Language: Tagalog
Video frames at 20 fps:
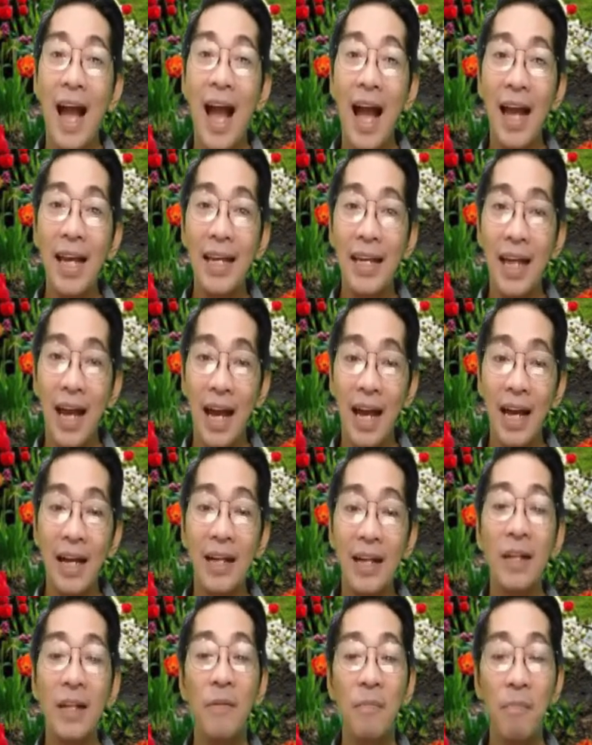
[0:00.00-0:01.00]
ay
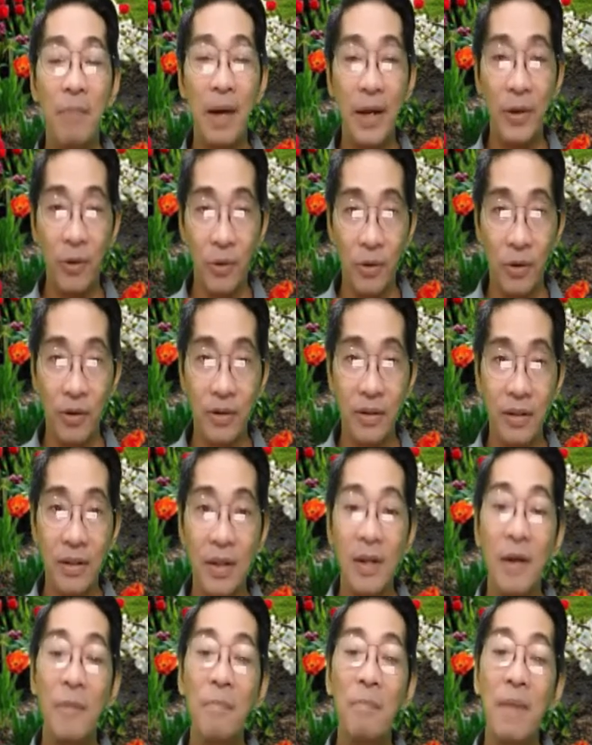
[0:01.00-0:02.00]
ang manok.
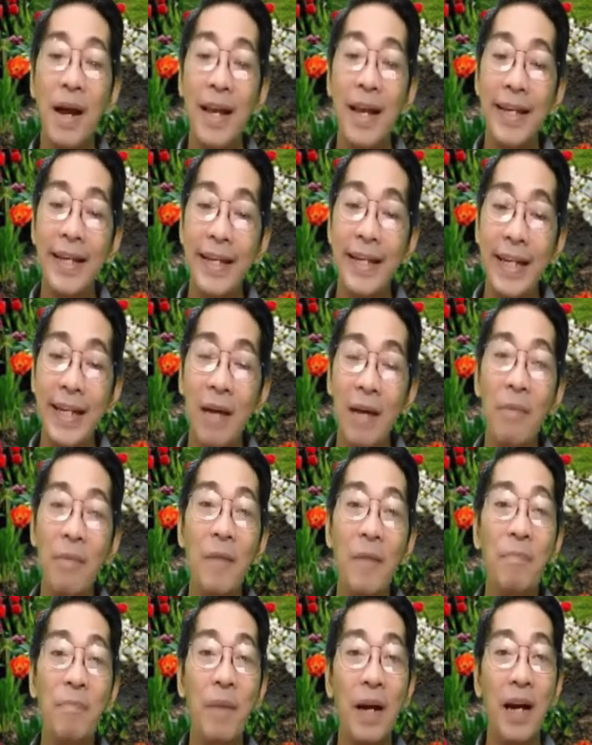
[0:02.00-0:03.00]
Mainam
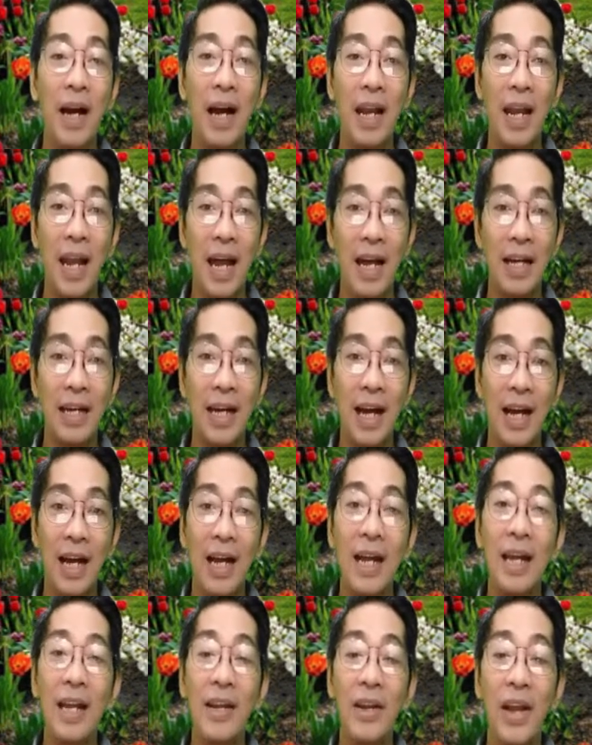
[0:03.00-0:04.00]
ang
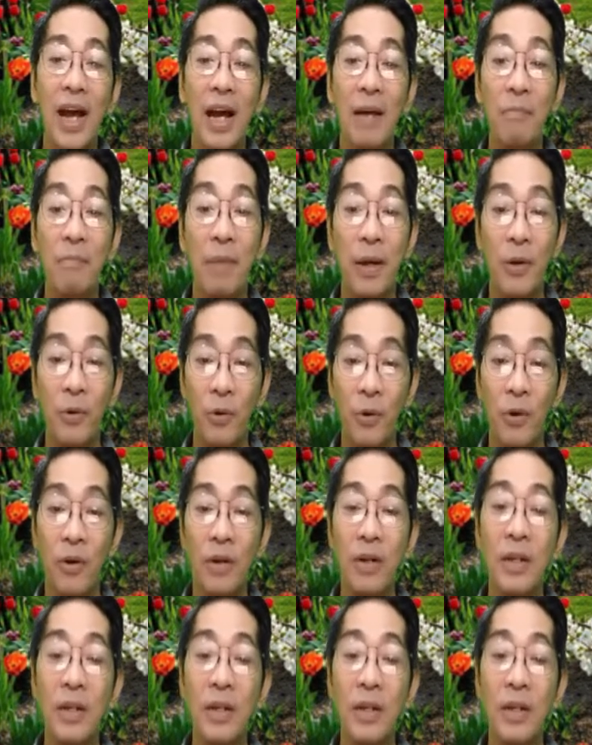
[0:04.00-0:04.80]
pag-alaga ng manok